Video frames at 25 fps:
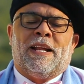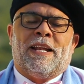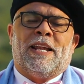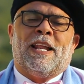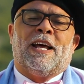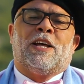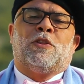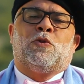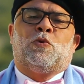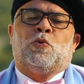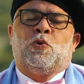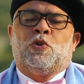
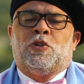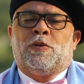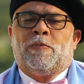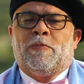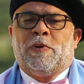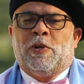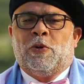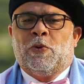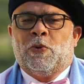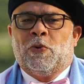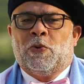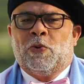لا
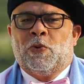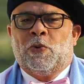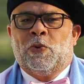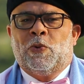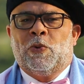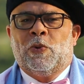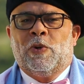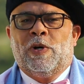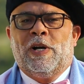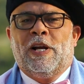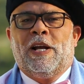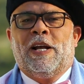تشبه
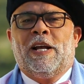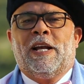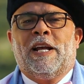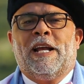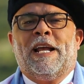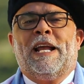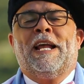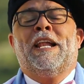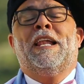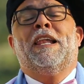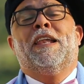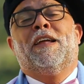
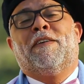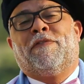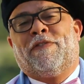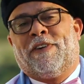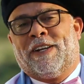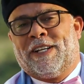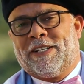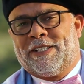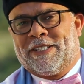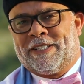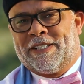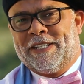إلا
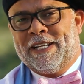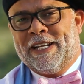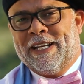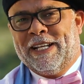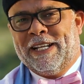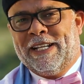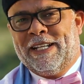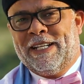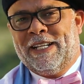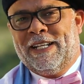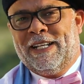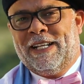فلسطين
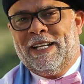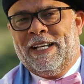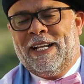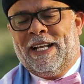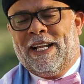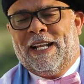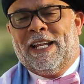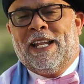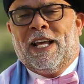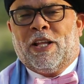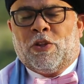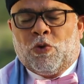
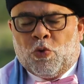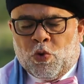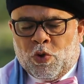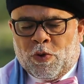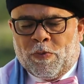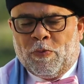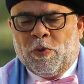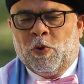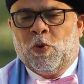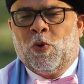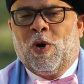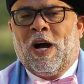لا
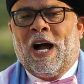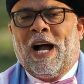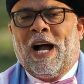تشبه